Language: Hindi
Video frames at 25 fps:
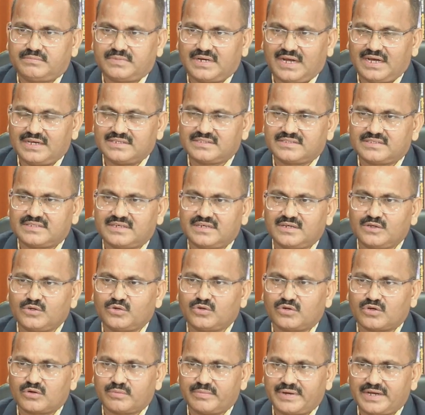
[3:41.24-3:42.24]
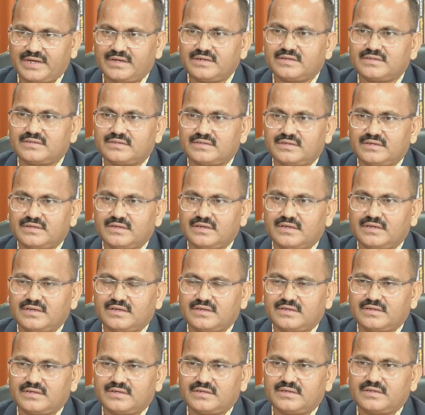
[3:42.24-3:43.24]
राजस्थान गवर्नमेंट
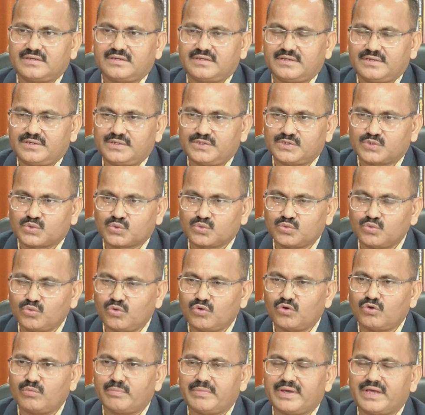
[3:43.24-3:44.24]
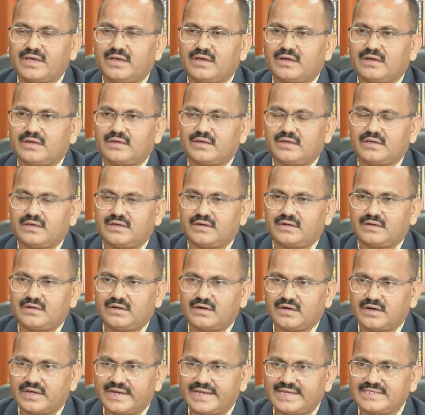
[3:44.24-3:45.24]
स्कूलों में
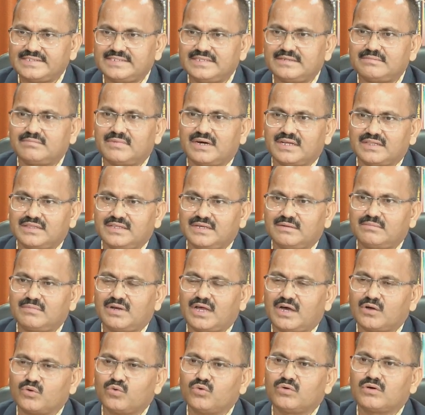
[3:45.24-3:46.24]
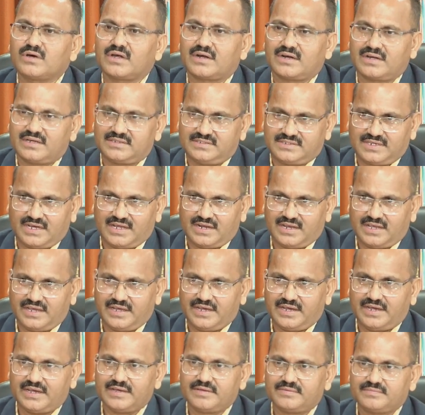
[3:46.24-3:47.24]
अंग्रेजी माध्यम लागू करना चाह
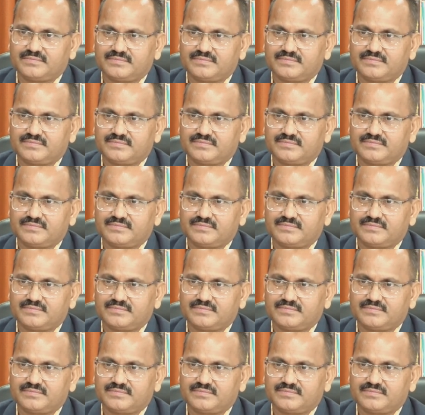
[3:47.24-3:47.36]
रही है